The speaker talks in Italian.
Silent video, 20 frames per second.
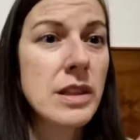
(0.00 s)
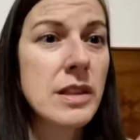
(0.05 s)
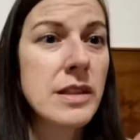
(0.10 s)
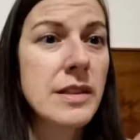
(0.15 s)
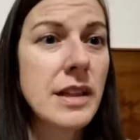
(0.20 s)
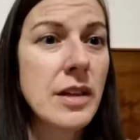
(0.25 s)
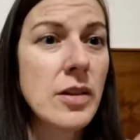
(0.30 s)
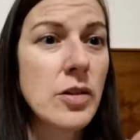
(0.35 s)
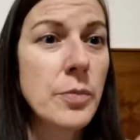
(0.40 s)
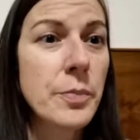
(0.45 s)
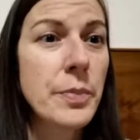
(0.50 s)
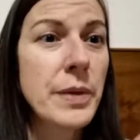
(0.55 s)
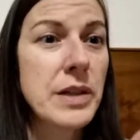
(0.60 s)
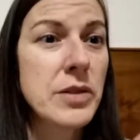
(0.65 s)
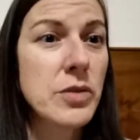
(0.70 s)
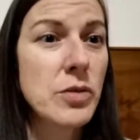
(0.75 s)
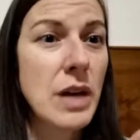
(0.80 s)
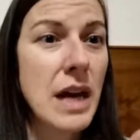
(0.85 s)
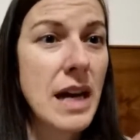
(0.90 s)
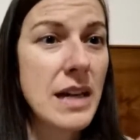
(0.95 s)
di
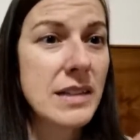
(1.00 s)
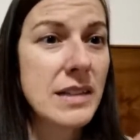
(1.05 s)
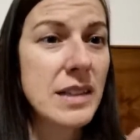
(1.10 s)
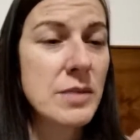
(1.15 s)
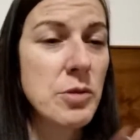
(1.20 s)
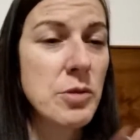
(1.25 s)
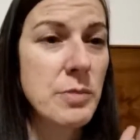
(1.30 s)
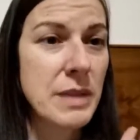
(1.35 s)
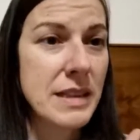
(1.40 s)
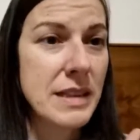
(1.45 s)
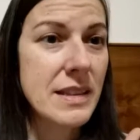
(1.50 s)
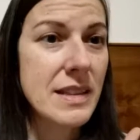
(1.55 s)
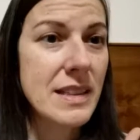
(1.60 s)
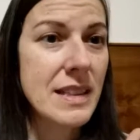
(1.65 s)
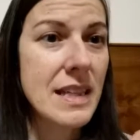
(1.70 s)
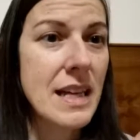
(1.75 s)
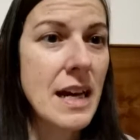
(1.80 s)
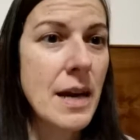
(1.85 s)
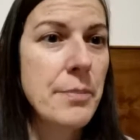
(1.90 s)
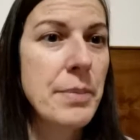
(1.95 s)
interromperti un attimo,
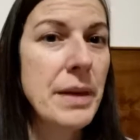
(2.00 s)
Mattia,